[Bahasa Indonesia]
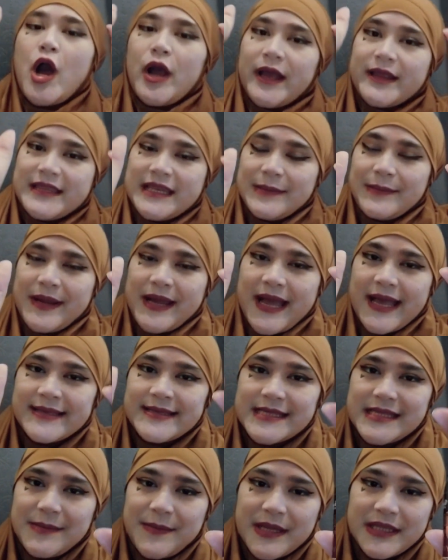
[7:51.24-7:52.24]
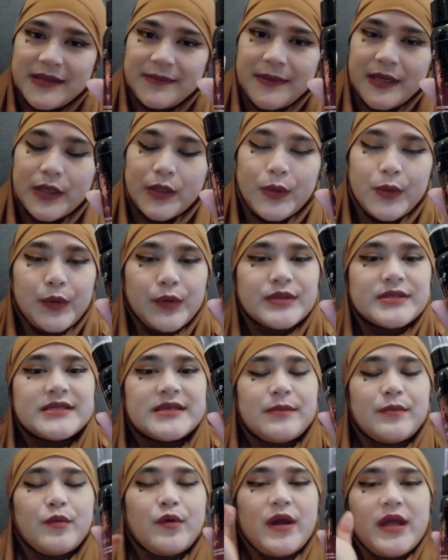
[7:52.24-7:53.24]
oke terima kasih teman-temanku
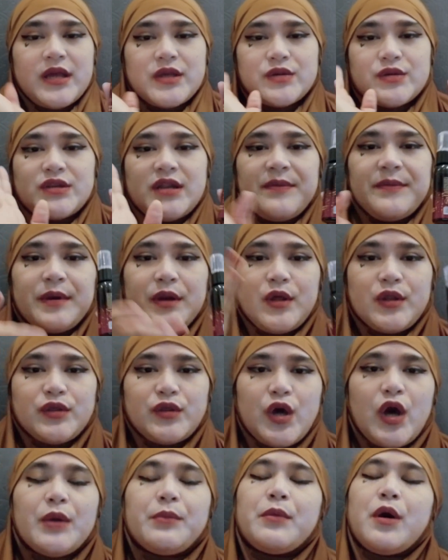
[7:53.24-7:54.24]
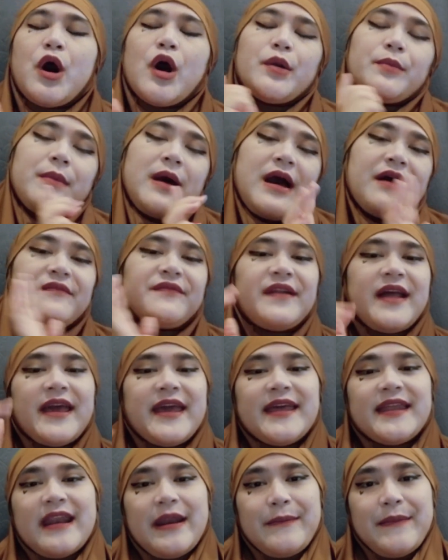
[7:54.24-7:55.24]
semua yang sudah menonton mohon maaf
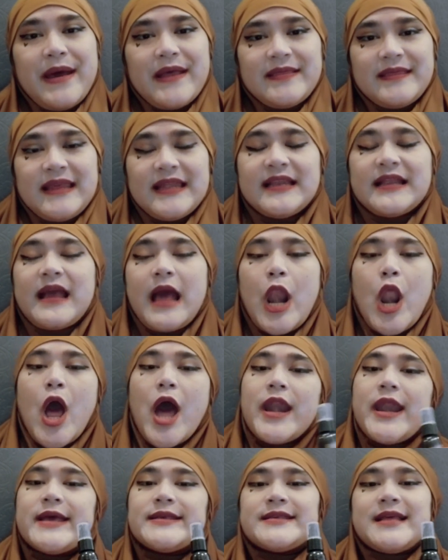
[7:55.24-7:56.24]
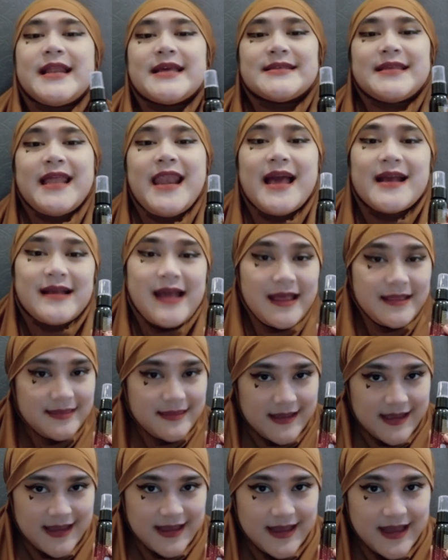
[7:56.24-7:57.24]
lahiran batin kalau ada salah-salah
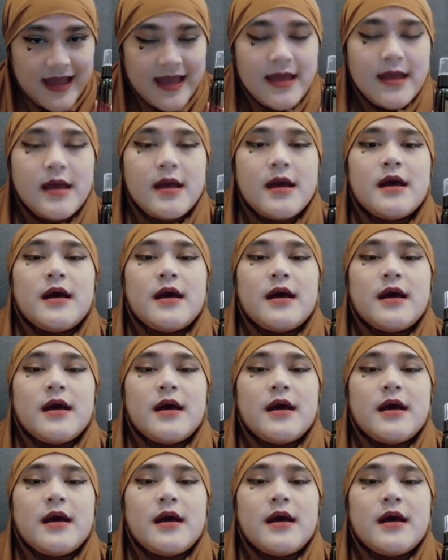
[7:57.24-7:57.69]
kata